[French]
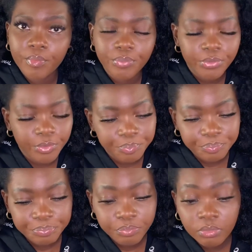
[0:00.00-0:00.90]
Non.
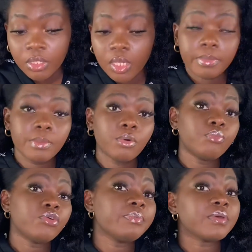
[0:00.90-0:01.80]
Mais bon,
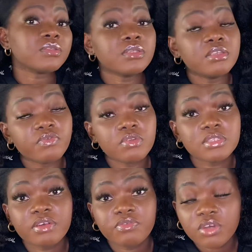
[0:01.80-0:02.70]
pour les personnes qui veulent
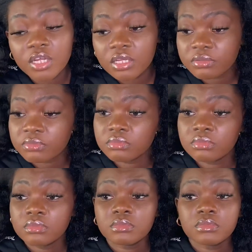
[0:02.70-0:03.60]
savoir,
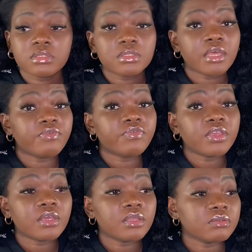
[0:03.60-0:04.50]
ça
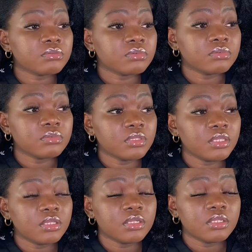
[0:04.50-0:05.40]
vient,
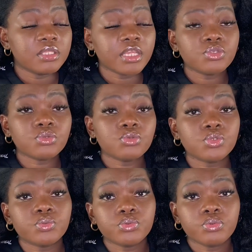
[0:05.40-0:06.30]
les, textures de
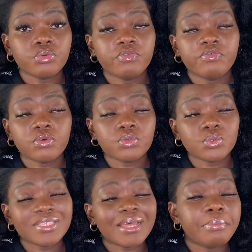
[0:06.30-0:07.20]
cheveux vont du,
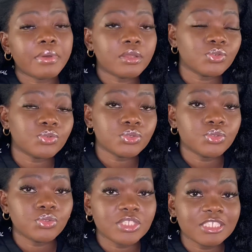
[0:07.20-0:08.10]
tap, du,
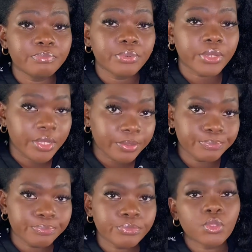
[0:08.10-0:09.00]
du, type 1
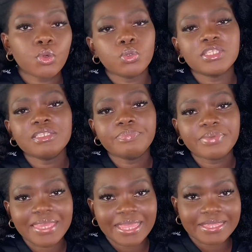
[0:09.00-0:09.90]
au type
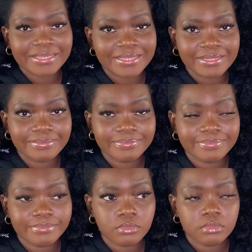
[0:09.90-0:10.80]
4C.
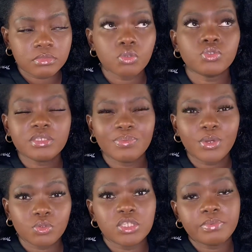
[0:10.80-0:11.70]
Non, du type 1
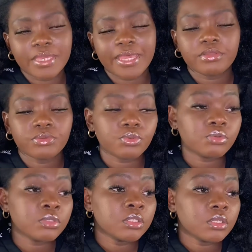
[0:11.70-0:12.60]
au type 4. Donc,
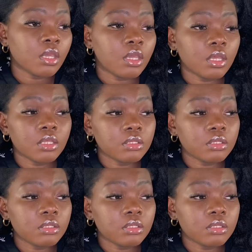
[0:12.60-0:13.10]
1,